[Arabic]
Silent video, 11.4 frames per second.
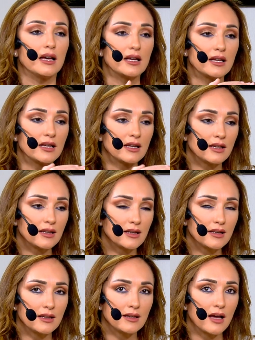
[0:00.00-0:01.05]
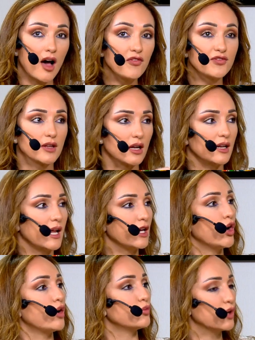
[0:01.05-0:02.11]
آه، افضل
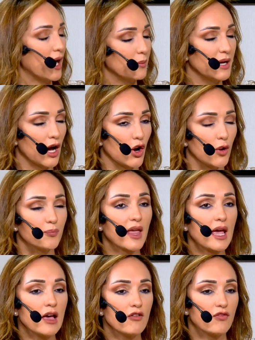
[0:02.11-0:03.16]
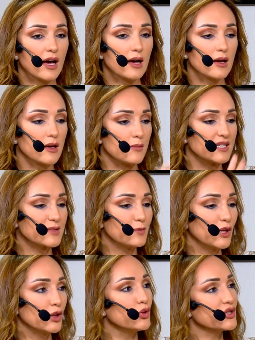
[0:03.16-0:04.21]
لهم ولابنائهم فبس
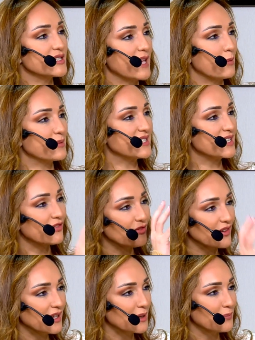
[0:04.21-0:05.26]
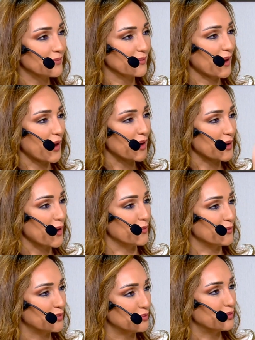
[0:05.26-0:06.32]
بالنص عم بصير في خراب
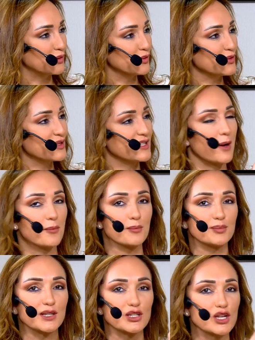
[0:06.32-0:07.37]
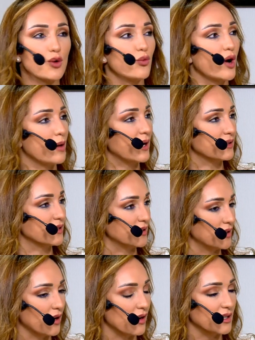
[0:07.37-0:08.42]
بالنص عم تتشوه بعض
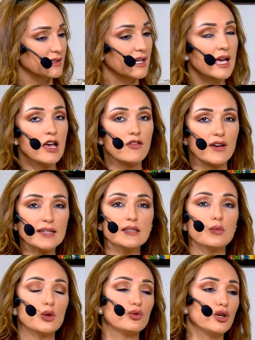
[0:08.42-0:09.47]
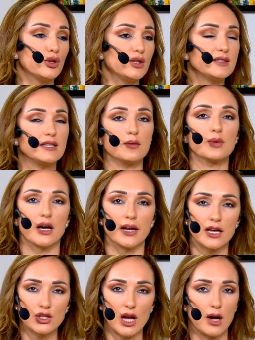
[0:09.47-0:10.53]
العلاقات فانت موضوع انه انت امراه
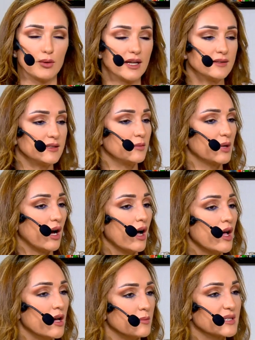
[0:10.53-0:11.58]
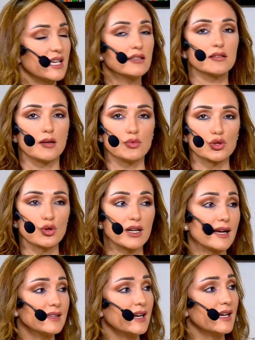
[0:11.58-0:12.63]
ناجحه ولا انت امراه مسيطره
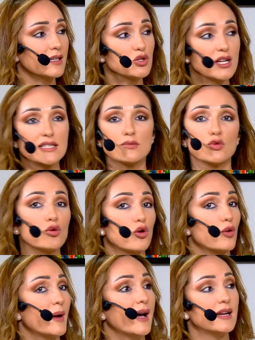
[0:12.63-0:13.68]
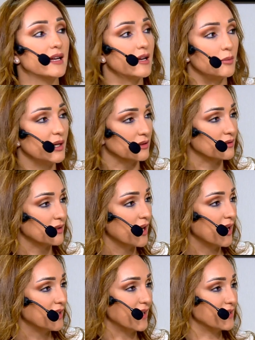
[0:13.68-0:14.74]
بشغلك هذا الحكي مش لازم ننقله معنا للبيت
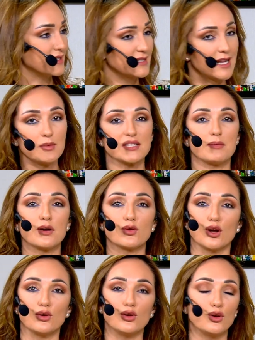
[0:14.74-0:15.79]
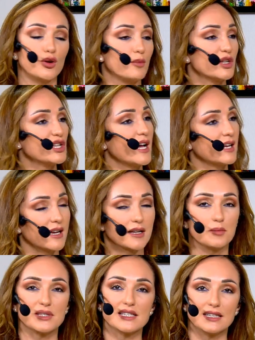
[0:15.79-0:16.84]
يعني الزلمه زمان كنا نقول له انه مشاكلك
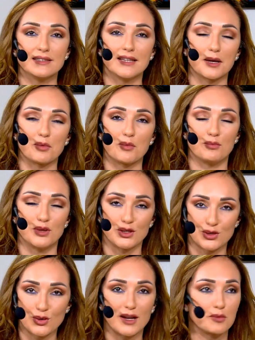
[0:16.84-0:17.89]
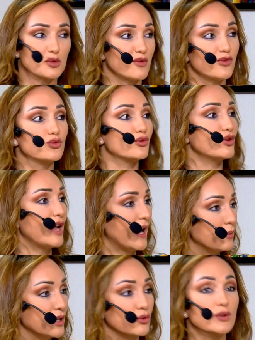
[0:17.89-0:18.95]
اللي بتصير عندك بشغلك مش المفروض تنقلها
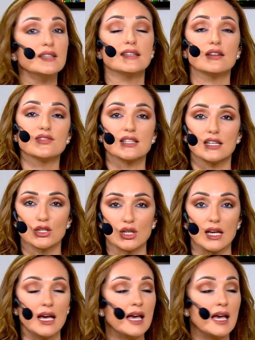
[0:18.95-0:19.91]
على البيت وانت نفس الإشي